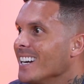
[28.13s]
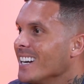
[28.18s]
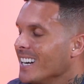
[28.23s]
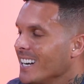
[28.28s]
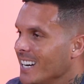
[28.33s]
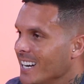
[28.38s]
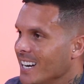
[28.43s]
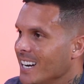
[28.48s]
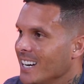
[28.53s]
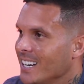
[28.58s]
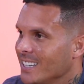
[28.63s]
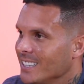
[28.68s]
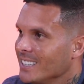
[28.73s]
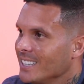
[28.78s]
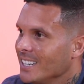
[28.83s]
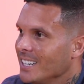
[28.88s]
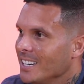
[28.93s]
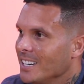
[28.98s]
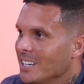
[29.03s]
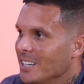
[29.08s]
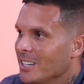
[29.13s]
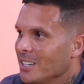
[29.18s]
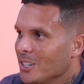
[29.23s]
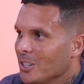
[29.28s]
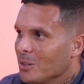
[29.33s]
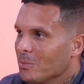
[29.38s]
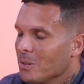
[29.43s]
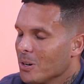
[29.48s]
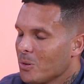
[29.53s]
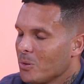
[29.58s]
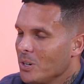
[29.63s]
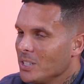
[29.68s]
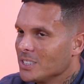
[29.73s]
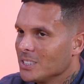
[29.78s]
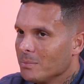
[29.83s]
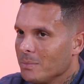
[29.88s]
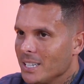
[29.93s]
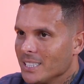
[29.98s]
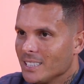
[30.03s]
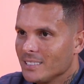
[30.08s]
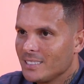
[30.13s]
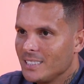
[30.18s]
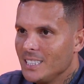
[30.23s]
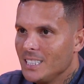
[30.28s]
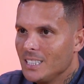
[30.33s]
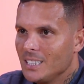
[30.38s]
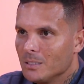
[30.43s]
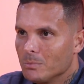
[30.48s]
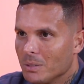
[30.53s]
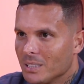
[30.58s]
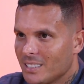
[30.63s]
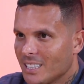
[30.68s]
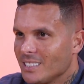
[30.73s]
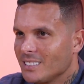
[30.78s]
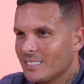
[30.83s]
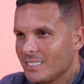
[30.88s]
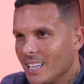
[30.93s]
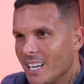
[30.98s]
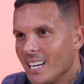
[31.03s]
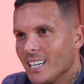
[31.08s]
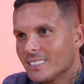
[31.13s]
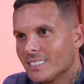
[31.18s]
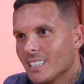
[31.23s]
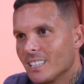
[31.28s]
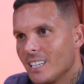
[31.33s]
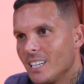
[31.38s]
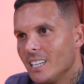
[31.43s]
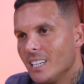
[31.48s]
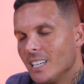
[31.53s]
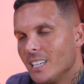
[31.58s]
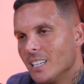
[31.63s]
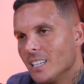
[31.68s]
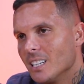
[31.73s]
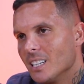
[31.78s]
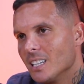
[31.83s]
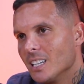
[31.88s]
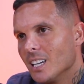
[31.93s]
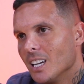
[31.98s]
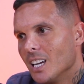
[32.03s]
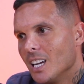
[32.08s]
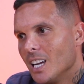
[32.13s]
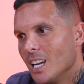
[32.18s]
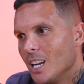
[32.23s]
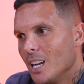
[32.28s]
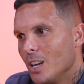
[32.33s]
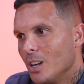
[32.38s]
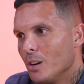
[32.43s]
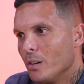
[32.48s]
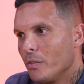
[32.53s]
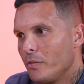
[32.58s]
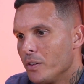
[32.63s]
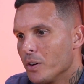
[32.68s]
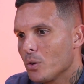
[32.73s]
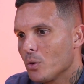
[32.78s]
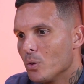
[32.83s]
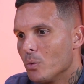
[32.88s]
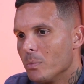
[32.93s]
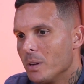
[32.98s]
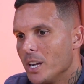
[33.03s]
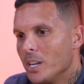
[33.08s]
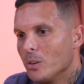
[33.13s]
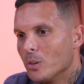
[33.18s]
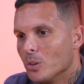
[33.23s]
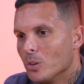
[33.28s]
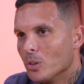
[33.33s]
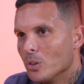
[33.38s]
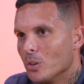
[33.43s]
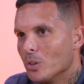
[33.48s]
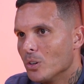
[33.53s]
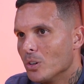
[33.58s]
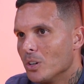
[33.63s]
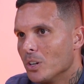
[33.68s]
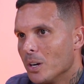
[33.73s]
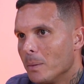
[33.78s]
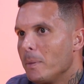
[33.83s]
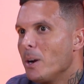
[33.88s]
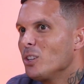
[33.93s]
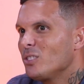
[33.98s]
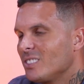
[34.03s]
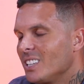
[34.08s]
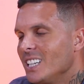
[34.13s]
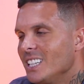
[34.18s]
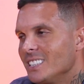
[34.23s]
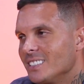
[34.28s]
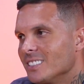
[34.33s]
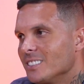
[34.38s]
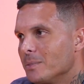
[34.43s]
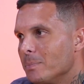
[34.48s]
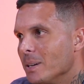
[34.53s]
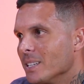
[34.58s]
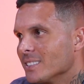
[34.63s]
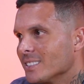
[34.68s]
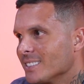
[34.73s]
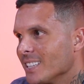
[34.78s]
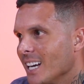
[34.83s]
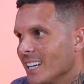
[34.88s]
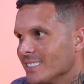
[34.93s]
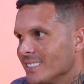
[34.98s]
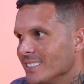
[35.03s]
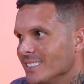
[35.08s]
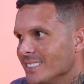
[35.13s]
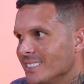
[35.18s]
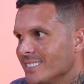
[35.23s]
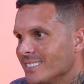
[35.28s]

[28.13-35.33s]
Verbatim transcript: É uma coisa mais assim, uma tristeza que eu fico meio, meio triste de pensar assim,